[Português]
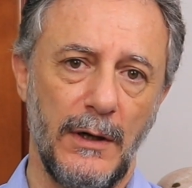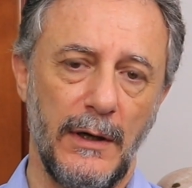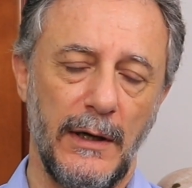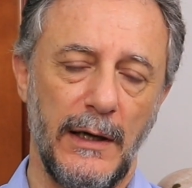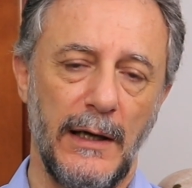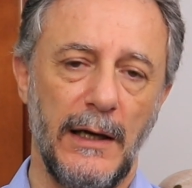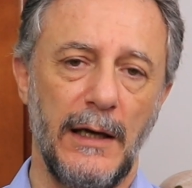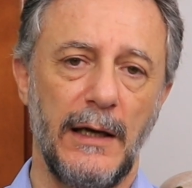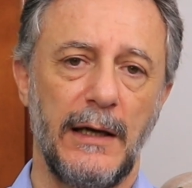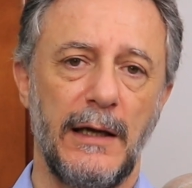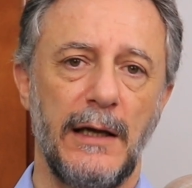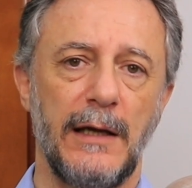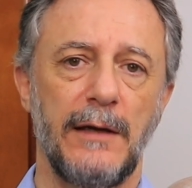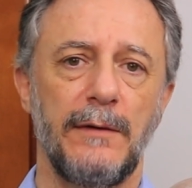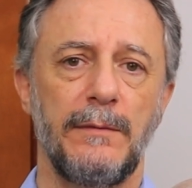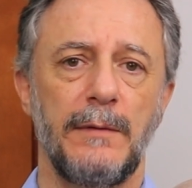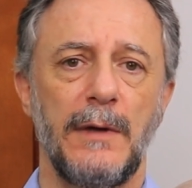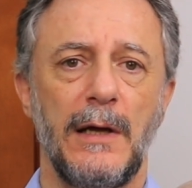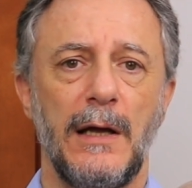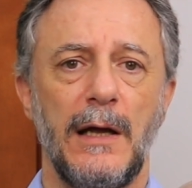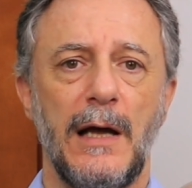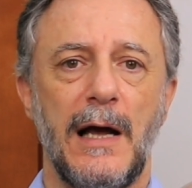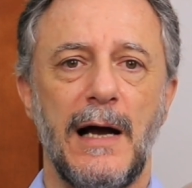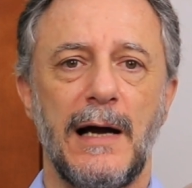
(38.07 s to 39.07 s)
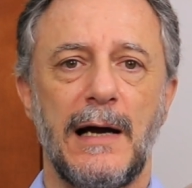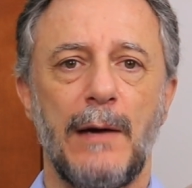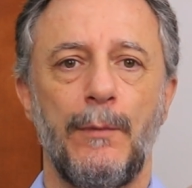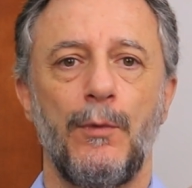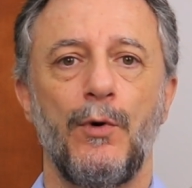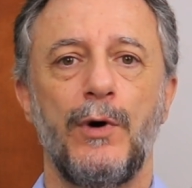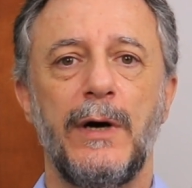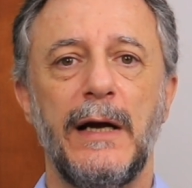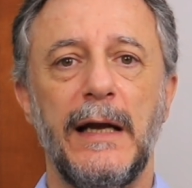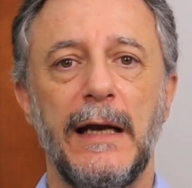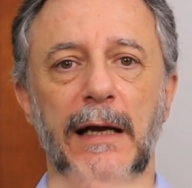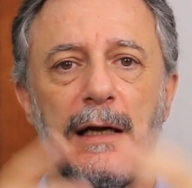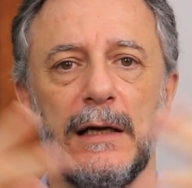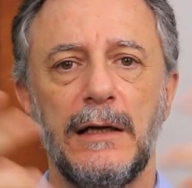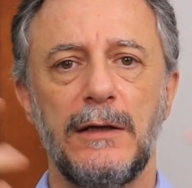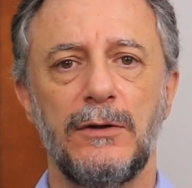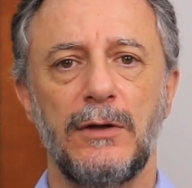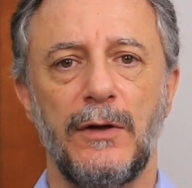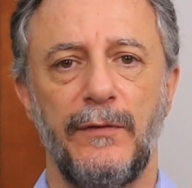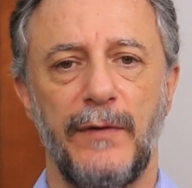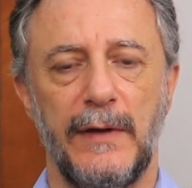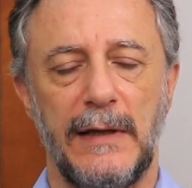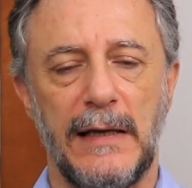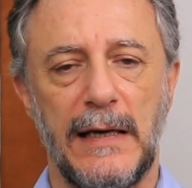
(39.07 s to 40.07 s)
Ele que acabou
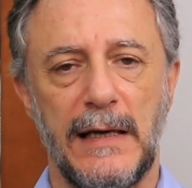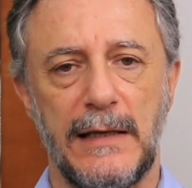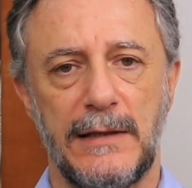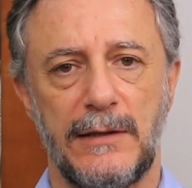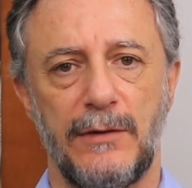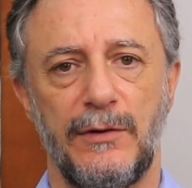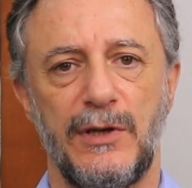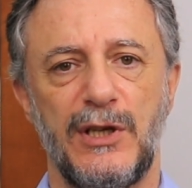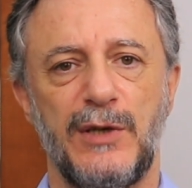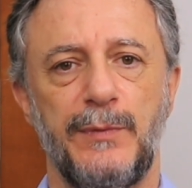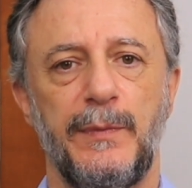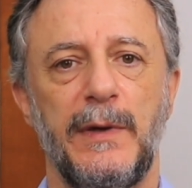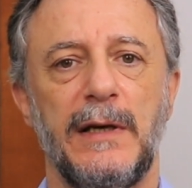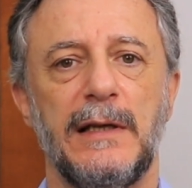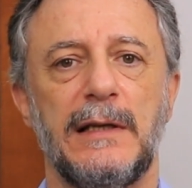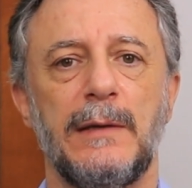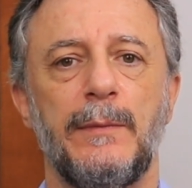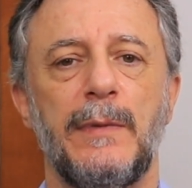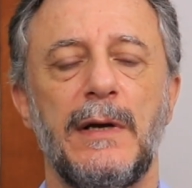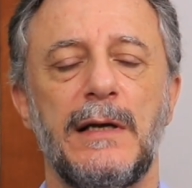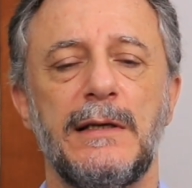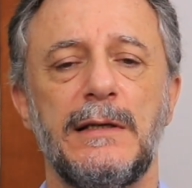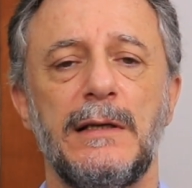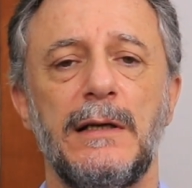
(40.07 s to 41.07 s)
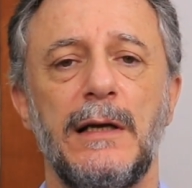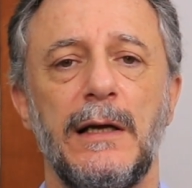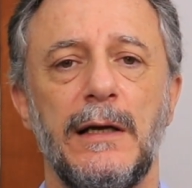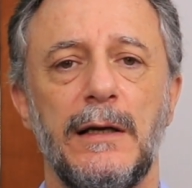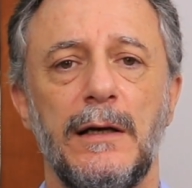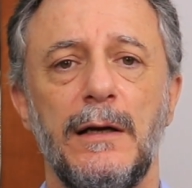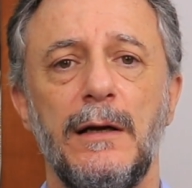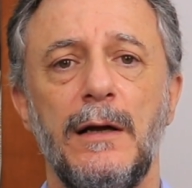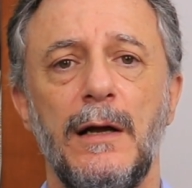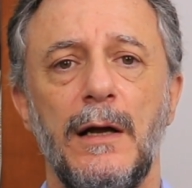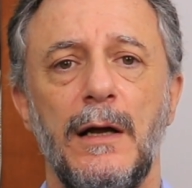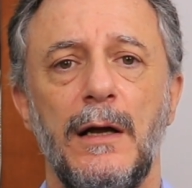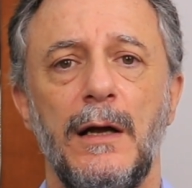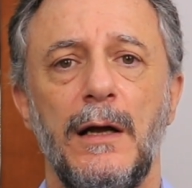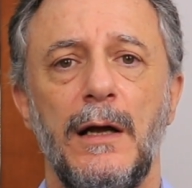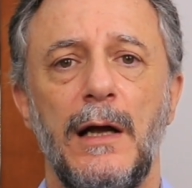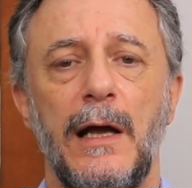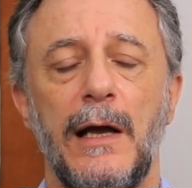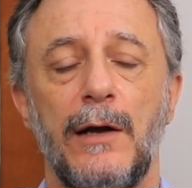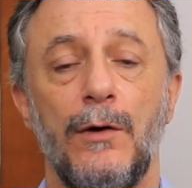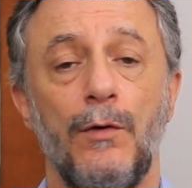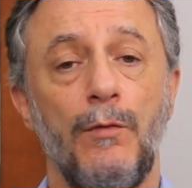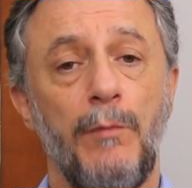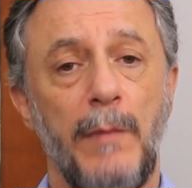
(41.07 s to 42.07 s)
criando a Federação Espírita Brasileira,
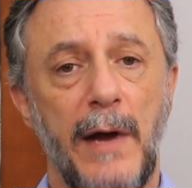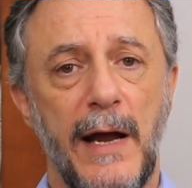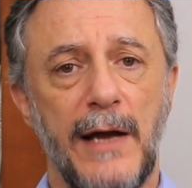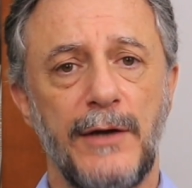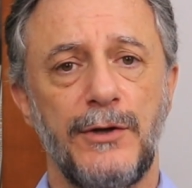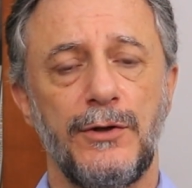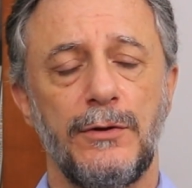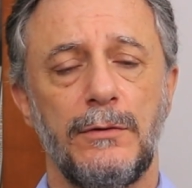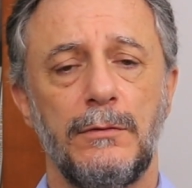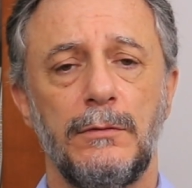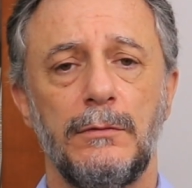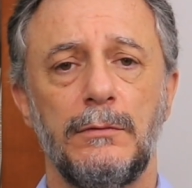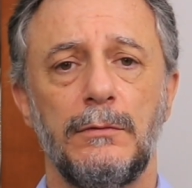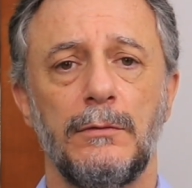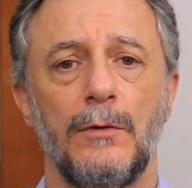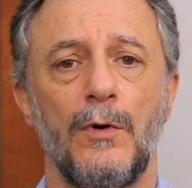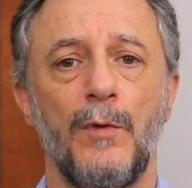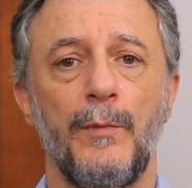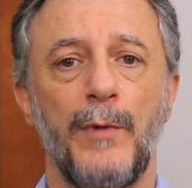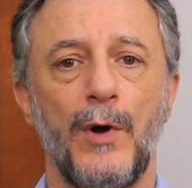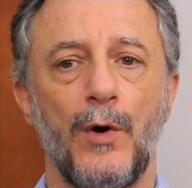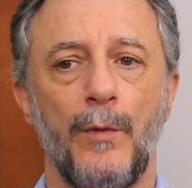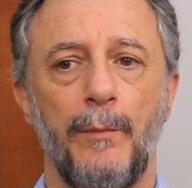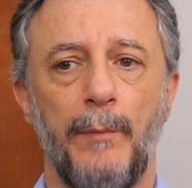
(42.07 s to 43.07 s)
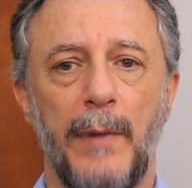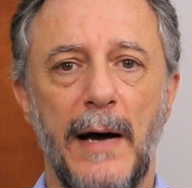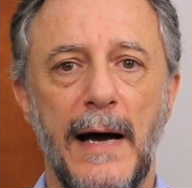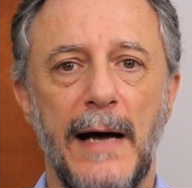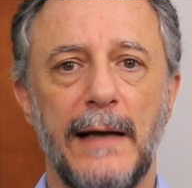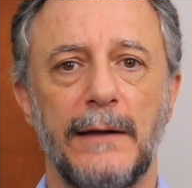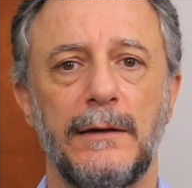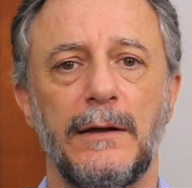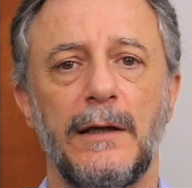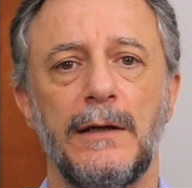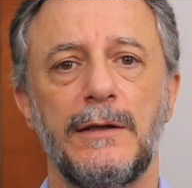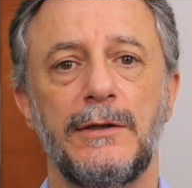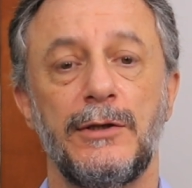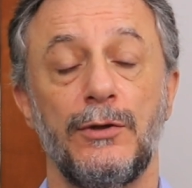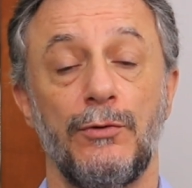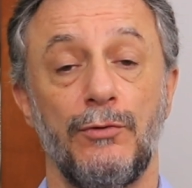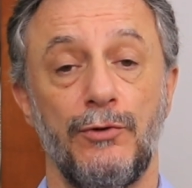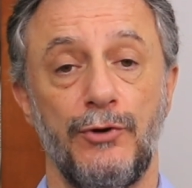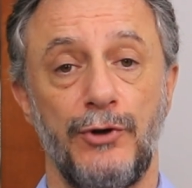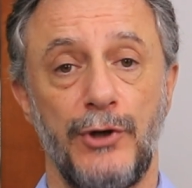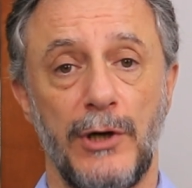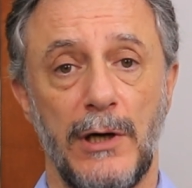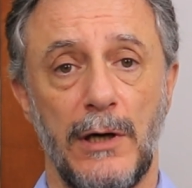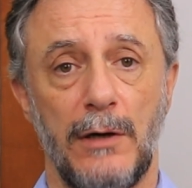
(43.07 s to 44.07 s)
era um médico, homeopata,
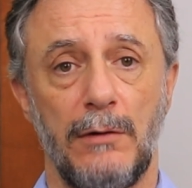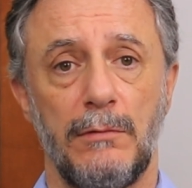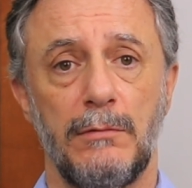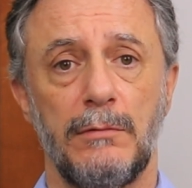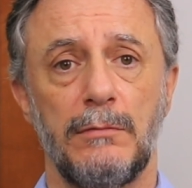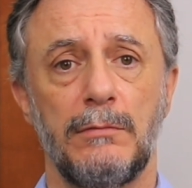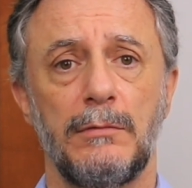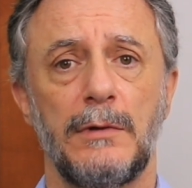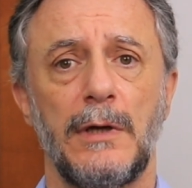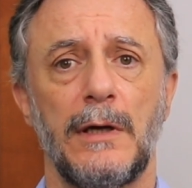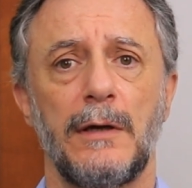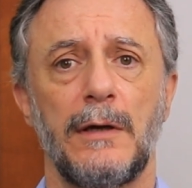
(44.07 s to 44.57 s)
cirurgião,